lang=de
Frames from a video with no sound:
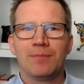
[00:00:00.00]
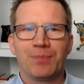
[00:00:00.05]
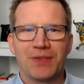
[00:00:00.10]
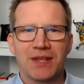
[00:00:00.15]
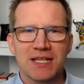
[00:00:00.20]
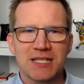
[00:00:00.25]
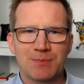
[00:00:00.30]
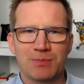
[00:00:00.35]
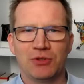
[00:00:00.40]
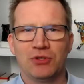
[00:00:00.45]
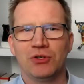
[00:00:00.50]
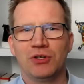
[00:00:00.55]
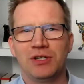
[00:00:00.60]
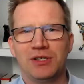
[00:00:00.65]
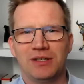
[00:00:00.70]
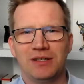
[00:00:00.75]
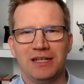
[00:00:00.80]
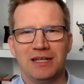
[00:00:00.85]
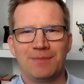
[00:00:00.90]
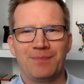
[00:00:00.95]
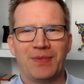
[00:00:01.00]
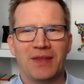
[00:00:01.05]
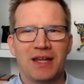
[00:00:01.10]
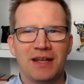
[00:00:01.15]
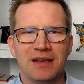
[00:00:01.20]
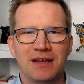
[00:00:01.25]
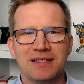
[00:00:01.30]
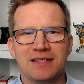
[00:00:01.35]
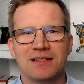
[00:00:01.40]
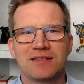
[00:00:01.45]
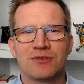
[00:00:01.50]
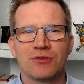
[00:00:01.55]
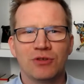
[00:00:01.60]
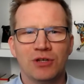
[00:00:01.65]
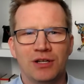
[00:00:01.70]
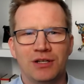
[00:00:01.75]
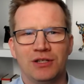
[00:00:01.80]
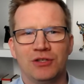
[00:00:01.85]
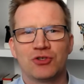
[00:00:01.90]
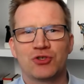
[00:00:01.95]
Das bedeutet eben dann, dass ihr
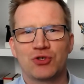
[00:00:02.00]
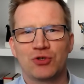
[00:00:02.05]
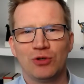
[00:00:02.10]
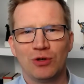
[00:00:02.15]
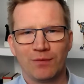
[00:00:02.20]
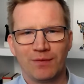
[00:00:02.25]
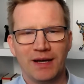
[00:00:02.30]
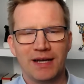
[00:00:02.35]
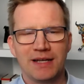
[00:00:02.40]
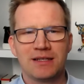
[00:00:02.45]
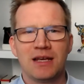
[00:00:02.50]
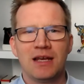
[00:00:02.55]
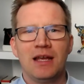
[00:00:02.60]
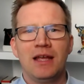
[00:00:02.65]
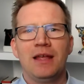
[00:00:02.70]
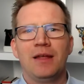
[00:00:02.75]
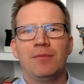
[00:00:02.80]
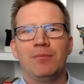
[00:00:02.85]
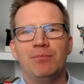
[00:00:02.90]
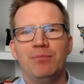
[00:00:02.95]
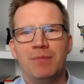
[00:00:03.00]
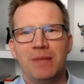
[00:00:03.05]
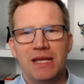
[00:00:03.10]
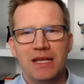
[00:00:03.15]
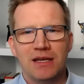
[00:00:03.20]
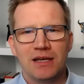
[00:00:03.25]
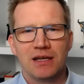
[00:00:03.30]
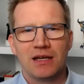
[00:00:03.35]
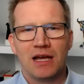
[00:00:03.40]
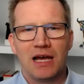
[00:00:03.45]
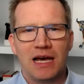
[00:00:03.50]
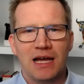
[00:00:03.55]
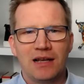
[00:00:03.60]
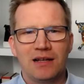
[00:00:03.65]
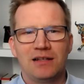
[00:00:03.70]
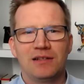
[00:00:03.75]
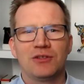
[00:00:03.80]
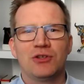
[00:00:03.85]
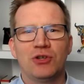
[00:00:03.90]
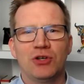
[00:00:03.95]
sogar ein Stück weit mehr
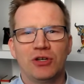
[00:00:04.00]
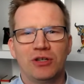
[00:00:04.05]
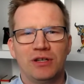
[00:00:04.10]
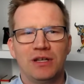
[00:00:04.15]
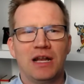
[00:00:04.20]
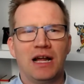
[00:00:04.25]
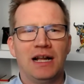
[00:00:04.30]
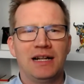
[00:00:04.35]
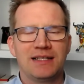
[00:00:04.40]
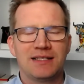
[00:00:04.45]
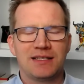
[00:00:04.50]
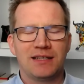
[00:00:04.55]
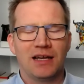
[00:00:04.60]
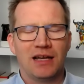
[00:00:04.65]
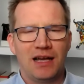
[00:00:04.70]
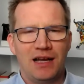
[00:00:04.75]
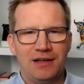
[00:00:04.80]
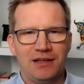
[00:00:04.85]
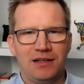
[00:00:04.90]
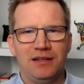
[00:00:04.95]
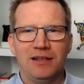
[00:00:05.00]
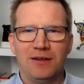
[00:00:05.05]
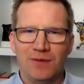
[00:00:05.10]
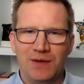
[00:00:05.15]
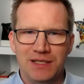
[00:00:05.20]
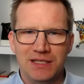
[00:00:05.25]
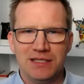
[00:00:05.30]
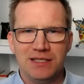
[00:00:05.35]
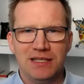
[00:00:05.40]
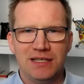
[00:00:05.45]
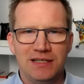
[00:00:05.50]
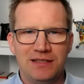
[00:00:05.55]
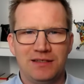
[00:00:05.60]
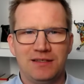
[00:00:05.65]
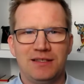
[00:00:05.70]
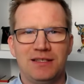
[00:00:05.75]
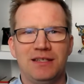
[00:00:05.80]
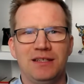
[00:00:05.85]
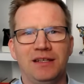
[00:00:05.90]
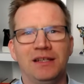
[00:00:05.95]
handeln könnt als die reine
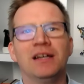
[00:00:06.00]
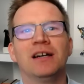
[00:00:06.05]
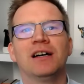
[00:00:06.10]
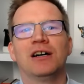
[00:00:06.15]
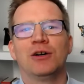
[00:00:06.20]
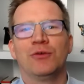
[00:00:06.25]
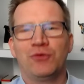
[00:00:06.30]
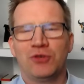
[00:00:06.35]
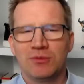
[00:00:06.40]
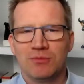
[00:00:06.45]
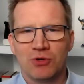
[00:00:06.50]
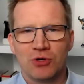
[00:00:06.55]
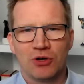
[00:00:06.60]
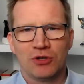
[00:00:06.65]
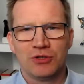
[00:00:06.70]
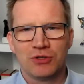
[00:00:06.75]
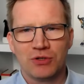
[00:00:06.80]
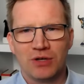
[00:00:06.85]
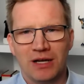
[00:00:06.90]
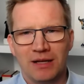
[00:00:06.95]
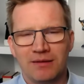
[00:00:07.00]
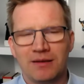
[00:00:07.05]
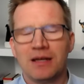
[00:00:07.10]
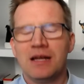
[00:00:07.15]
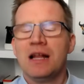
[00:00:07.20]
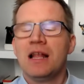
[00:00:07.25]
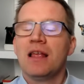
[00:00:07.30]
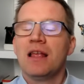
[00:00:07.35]
Liquidität, die ihr auf dem Konto habt.